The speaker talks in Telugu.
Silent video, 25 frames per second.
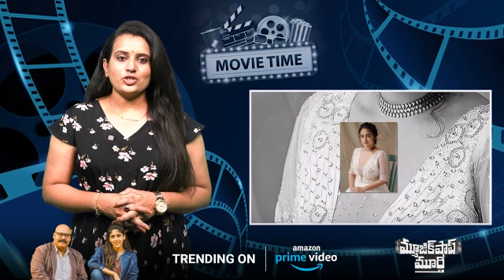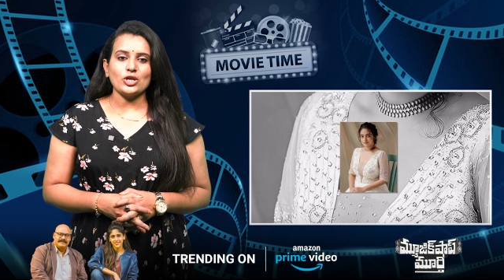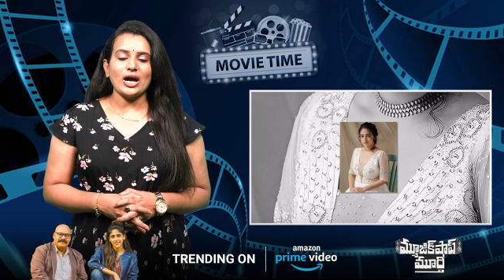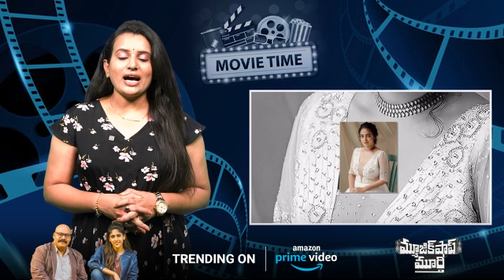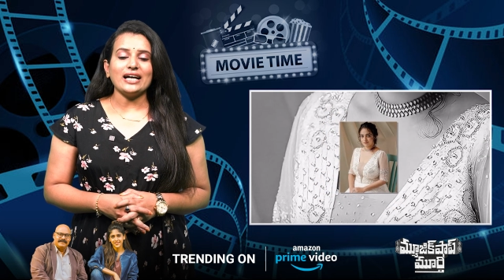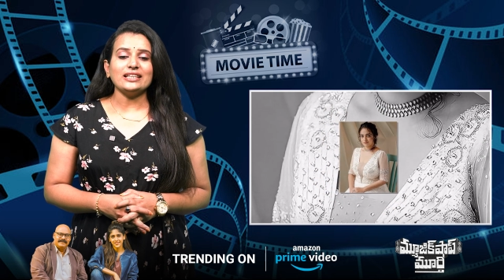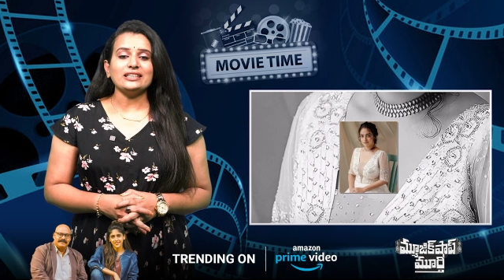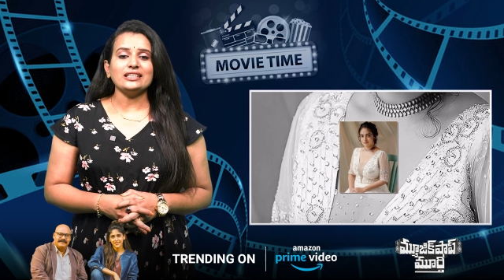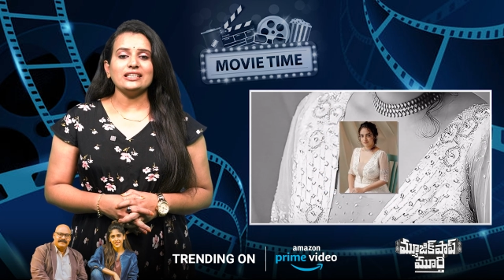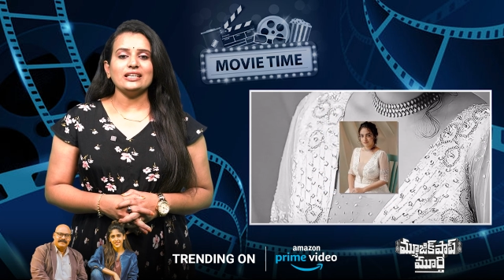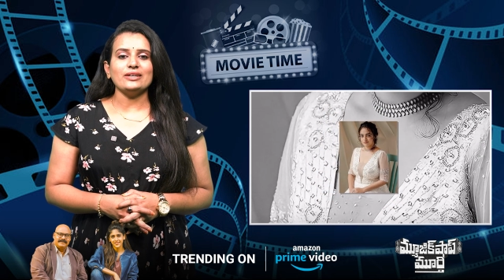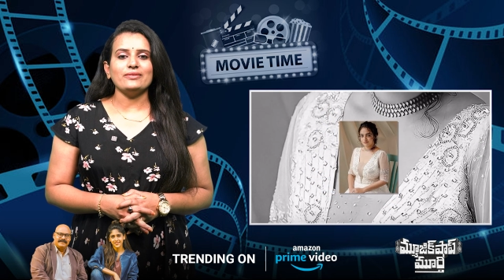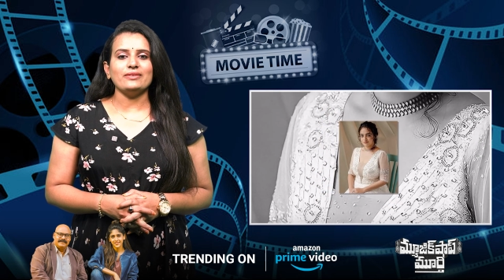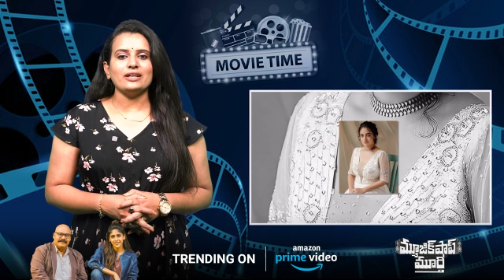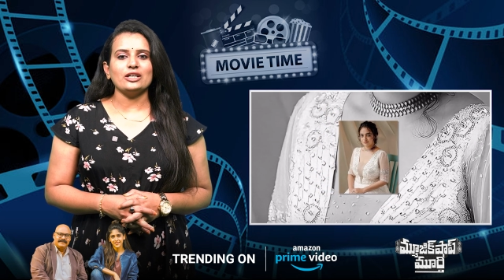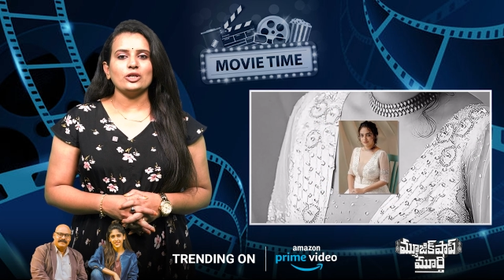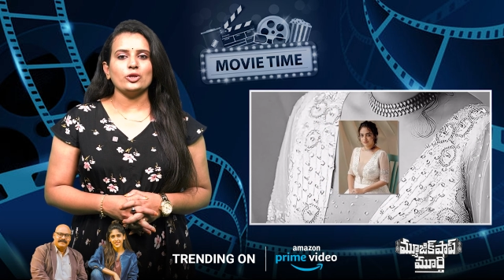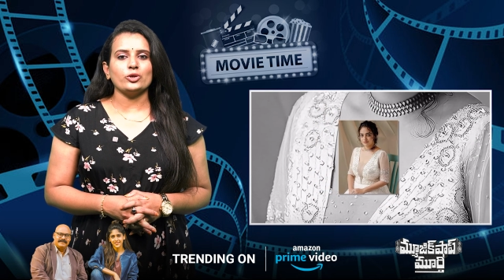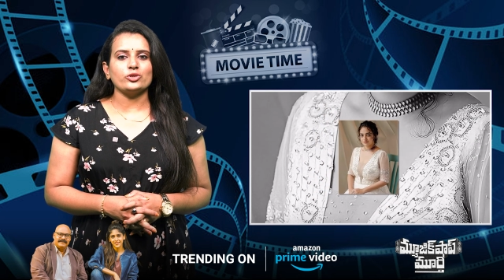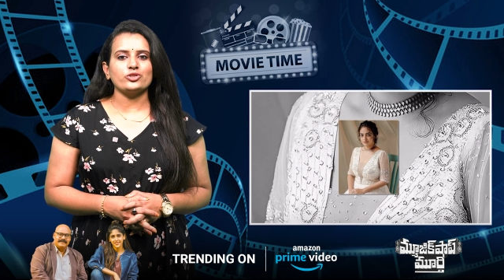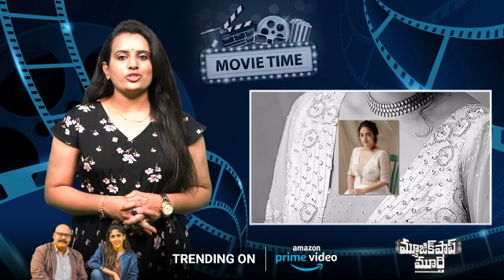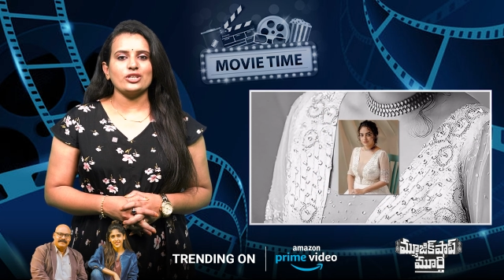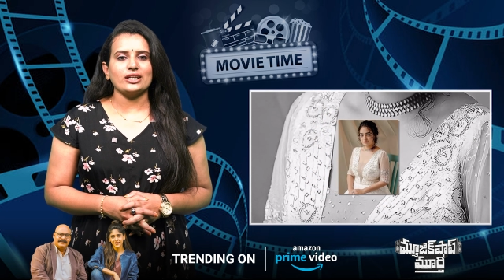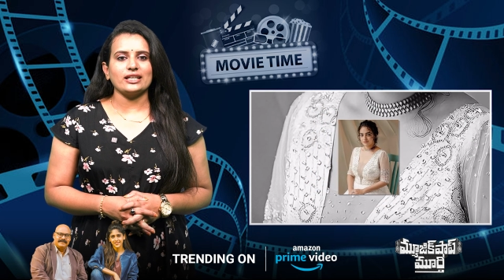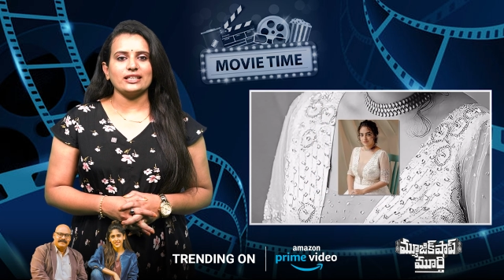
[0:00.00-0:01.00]
జాతీయ
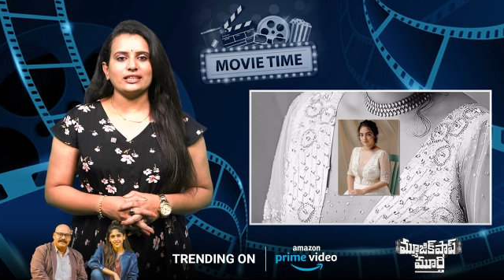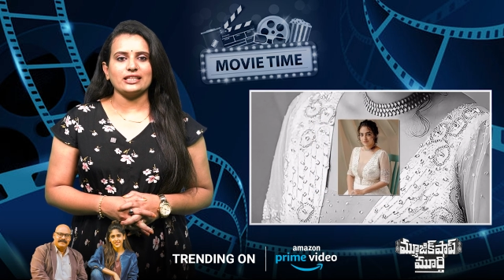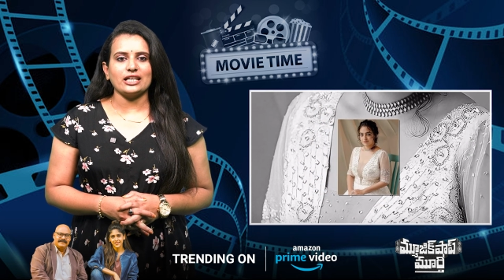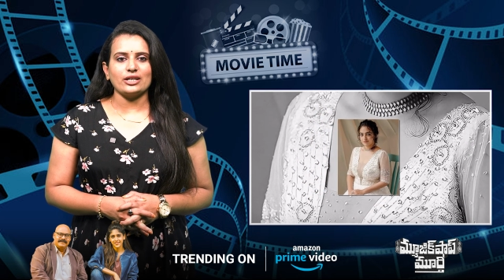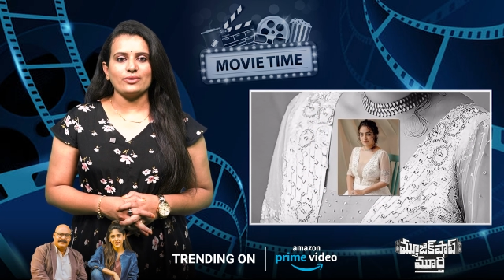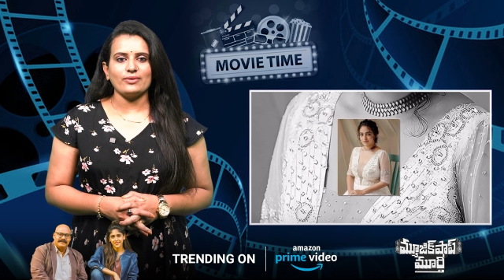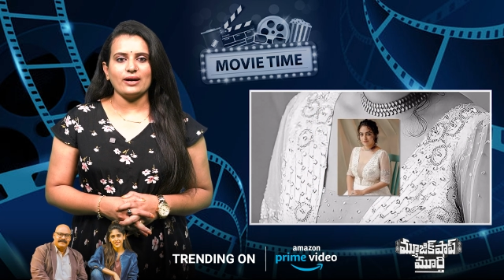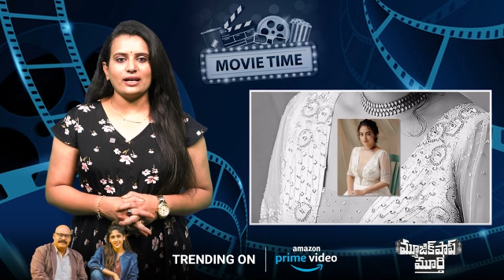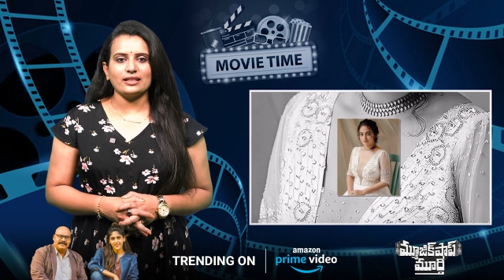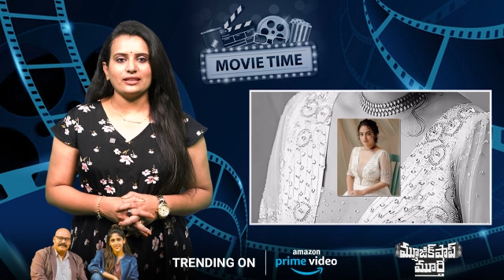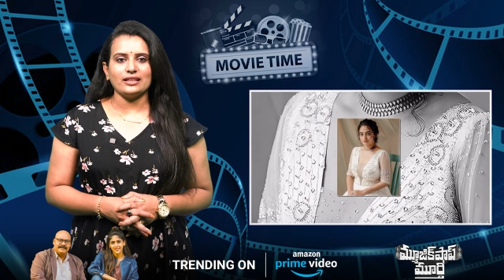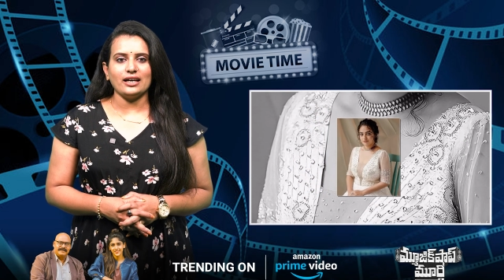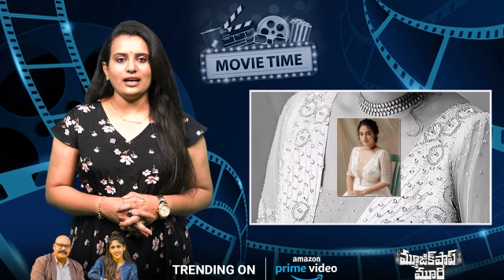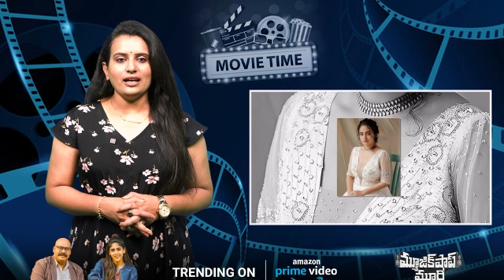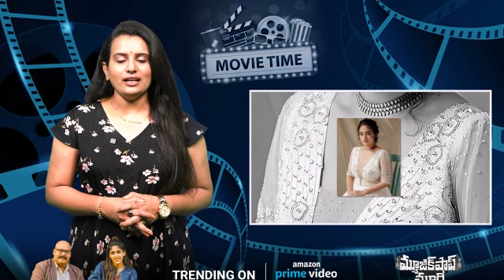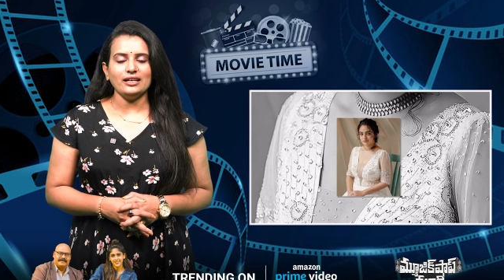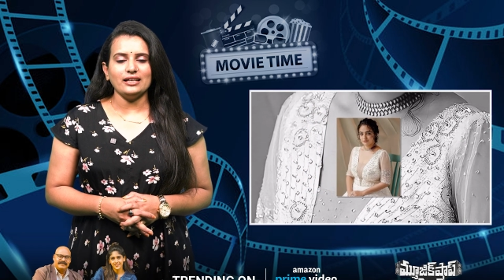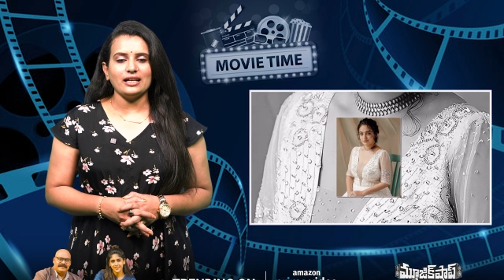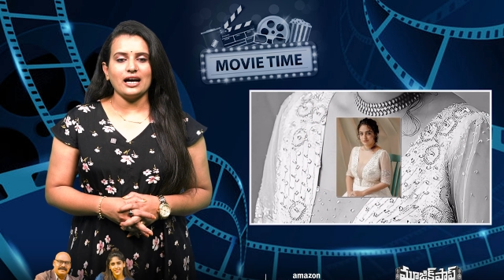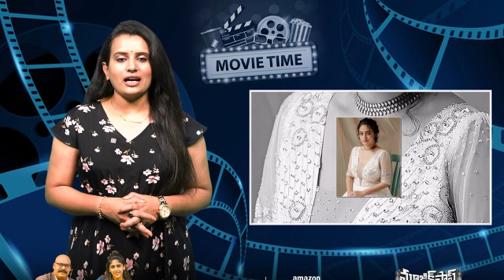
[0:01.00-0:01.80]
అవార్డు వచ్చిన తర్వాత